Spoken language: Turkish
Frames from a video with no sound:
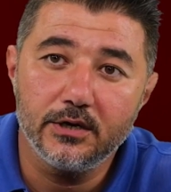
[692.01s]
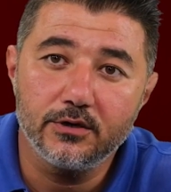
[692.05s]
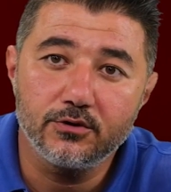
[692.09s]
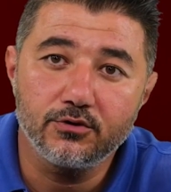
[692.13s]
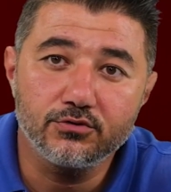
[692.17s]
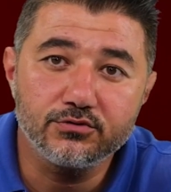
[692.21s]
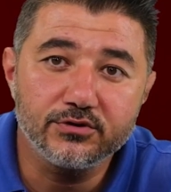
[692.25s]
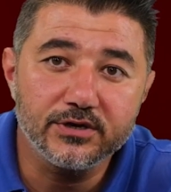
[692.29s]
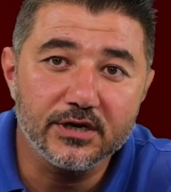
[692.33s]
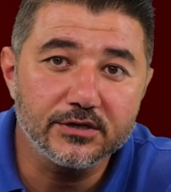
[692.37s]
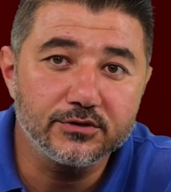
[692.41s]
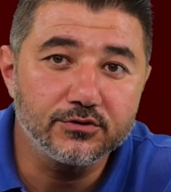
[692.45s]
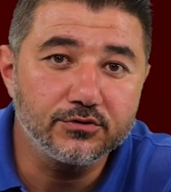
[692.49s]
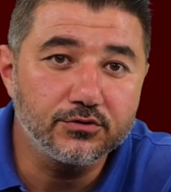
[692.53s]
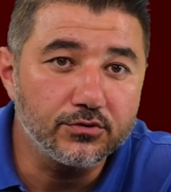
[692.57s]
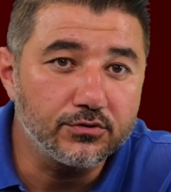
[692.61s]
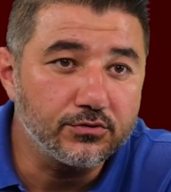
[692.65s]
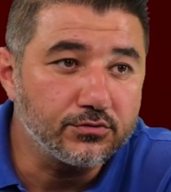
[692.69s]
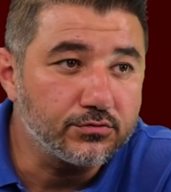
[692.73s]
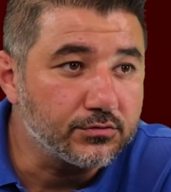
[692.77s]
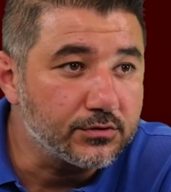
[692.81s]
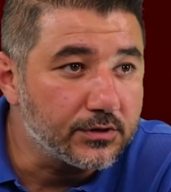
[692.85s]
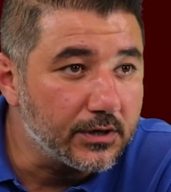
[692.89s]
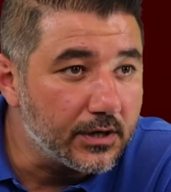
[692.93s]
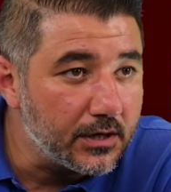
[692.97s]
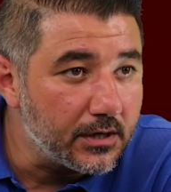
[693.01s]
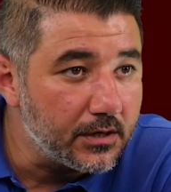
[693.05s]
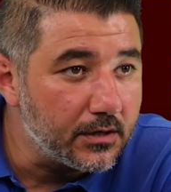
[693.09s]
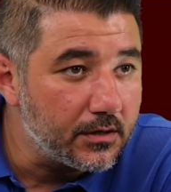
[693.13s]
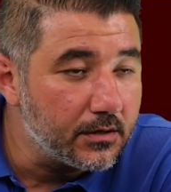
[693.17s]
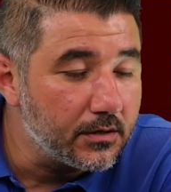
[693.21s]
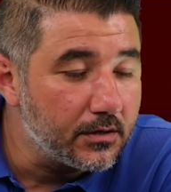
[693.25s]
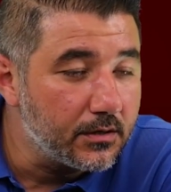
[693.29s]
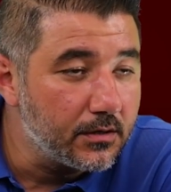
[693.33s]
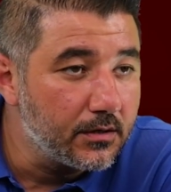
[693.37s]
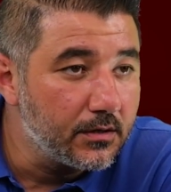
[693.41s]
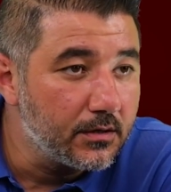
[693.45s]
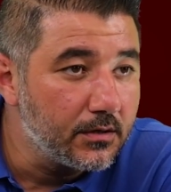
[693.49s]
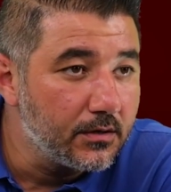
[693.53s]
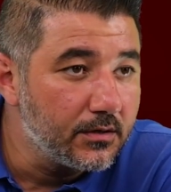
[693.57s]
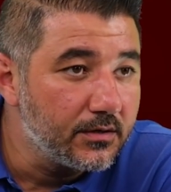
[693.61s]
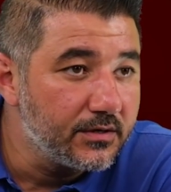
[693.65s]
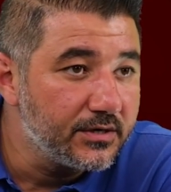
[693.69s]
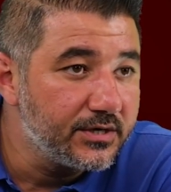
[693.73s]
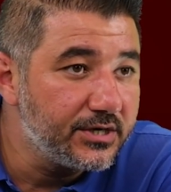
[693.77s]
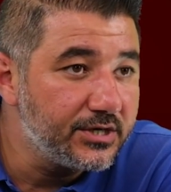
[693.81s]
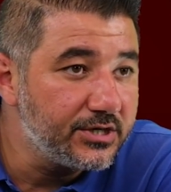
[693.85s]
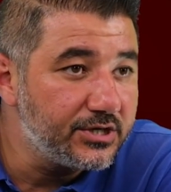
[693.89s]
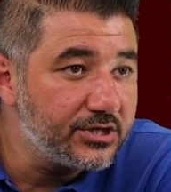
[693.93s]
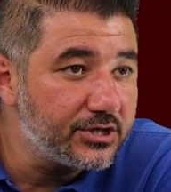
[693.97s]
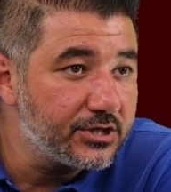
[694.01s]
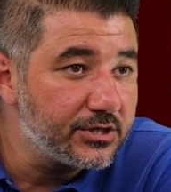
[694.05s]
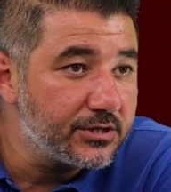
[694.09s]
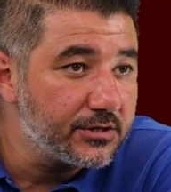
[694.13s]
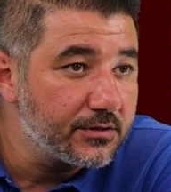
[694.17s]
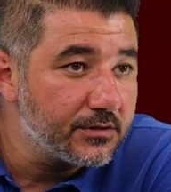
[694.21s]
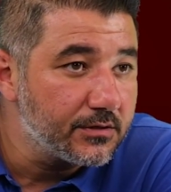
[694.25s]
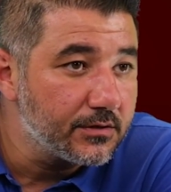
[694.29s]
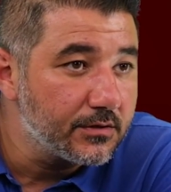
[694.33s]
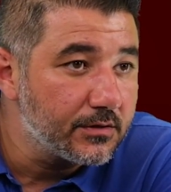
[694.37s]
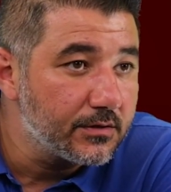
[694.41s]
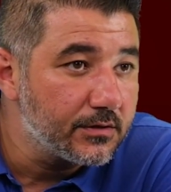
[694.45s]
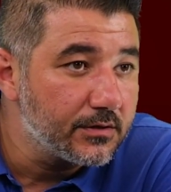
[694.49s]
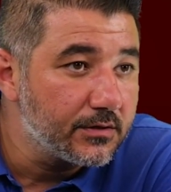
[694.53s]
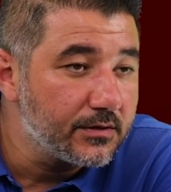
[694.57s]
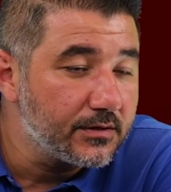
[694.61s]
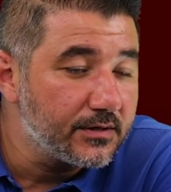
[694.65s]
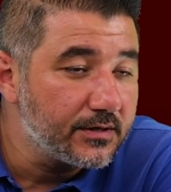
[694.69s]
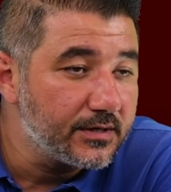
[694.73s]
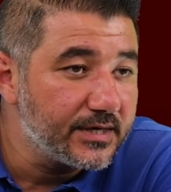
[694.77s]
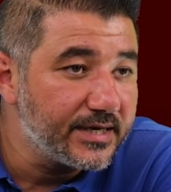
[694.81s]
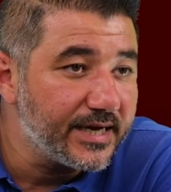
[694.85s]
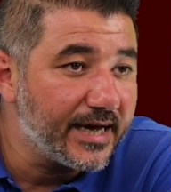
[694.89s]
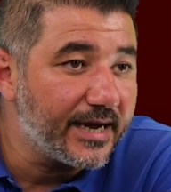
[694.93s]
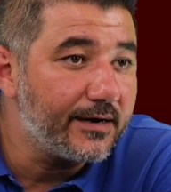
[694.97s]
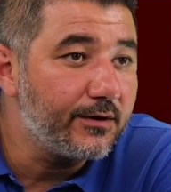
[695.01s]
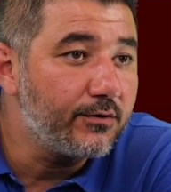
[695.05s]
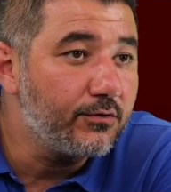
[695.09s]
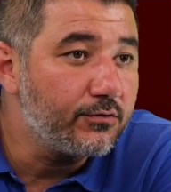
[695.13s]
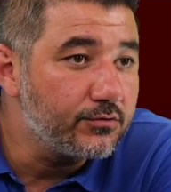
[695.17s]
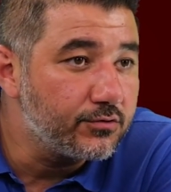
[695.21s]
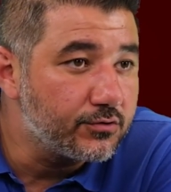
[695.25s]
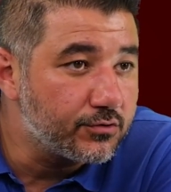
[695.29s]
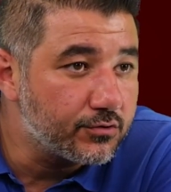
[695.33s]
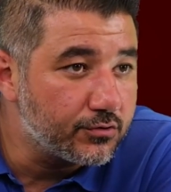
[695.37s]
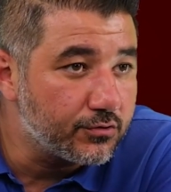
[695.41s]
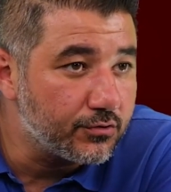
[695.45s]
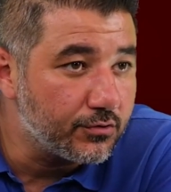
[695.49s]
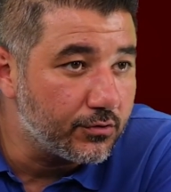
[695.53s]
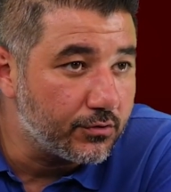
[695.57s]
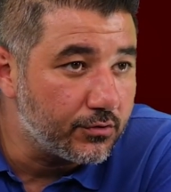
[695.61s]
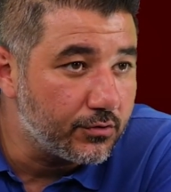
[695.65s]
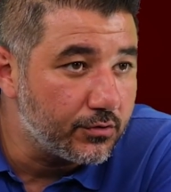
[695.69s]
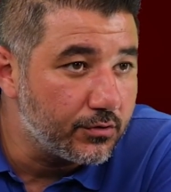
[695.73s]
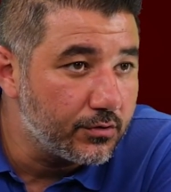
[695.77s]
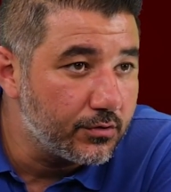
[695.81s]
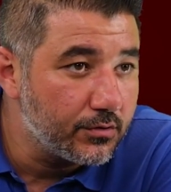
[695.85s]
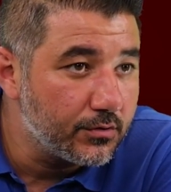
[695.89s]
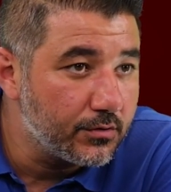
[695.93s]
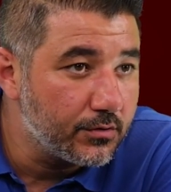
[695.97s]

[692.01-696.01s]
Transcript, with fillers: rotasyonunda hiç yerli oyuncusu yok.